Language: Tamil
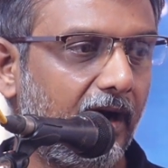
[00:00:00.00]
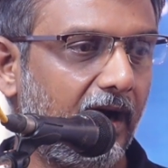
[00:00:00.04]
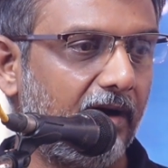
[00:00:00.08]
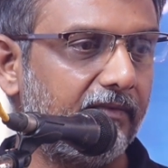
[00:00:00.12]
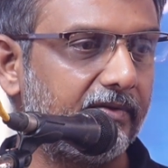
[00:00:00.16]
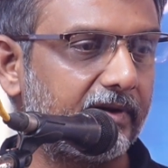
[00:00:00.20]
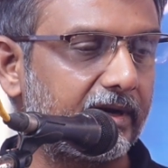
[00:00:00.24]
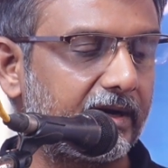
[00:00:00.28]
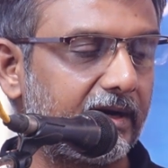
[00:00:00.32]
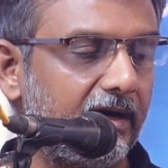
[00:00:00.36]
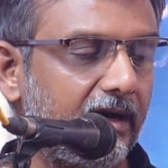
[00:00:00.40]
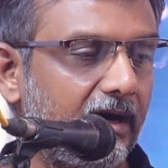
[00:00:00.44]

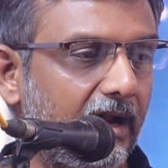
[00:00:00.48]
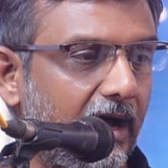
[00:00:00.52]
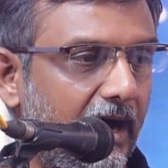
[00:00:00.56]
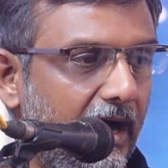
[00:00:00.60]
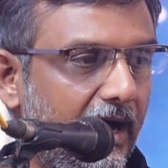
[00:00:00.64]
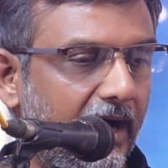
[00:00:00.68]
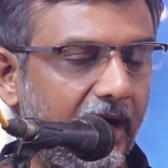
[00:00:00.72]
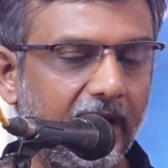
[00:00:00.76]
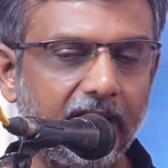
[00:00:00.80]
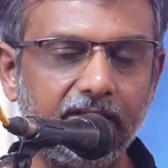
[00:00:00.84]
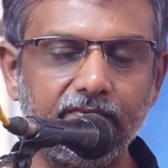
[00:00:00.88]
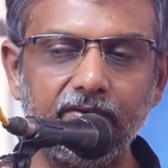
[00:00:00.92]
அவர்கள்
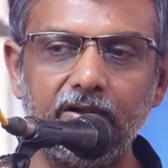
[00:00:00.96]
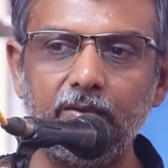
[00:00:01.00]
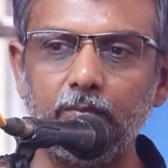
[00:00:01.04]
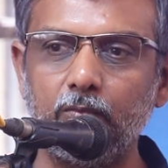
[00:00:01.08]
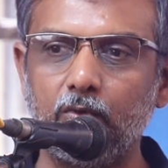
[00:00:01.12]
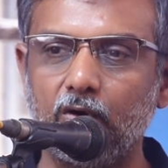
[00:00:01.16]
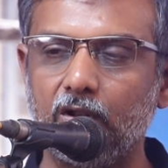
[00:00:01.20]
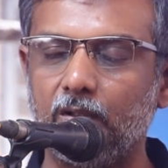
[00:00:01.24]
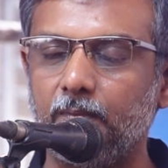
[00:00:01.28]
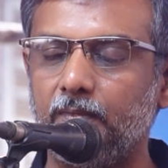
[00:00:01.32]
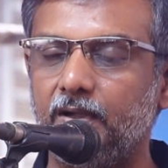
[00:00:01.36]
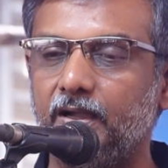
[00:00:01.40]
ஆய்வின்
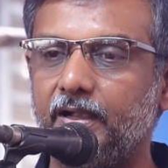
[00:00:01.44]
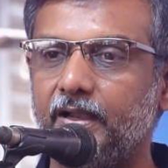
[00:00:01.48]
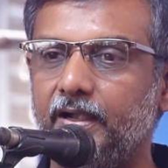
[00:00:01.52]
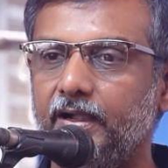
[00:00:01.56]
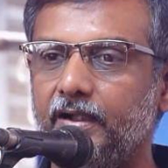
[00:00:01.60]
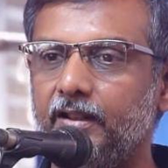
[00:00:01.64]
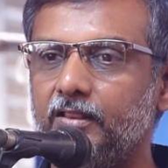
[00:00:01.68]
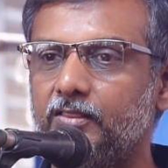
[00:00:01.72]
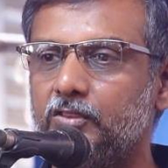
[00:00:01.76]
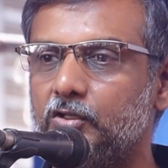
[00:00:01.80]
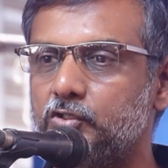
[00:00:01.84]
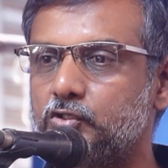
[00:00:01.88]
மூலமாக
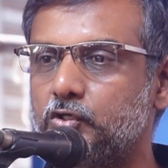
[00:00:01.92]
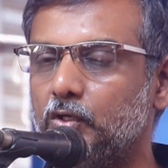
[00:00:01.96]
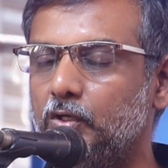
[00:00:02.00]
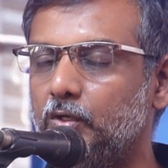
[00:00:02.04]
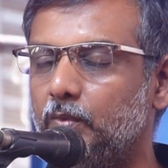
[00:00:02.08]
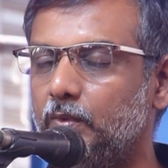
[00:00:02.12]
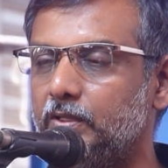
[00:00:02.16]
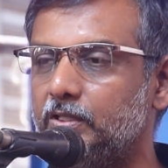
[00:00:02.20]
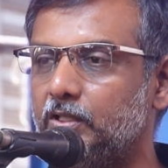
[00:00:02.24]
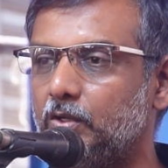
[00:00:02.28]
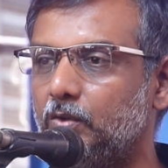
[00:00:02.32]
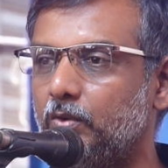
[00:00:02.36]
எடுத்துச்
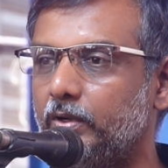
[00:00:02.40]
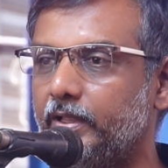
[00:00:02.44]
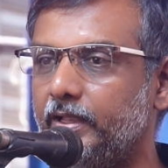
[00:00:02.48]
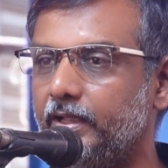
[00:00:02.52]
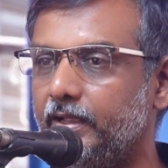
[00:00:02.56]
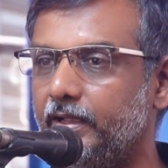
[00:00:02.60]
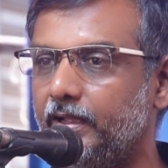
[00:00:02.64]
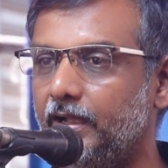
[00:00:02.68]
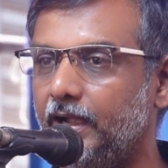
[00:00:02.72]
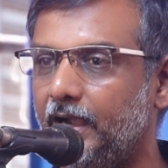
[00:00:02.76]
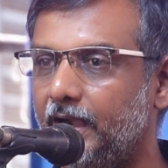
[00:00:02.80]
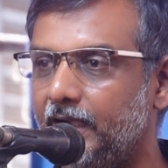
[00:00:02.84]
சொல்வதனுடைய